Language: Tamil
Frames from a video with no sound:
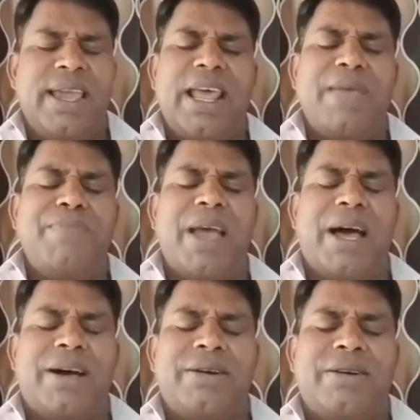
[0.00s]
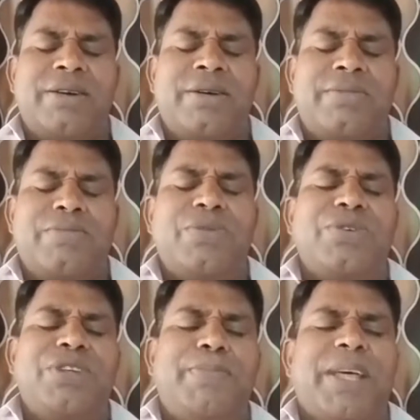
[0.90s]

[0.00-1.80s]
இறைமையா மூன்று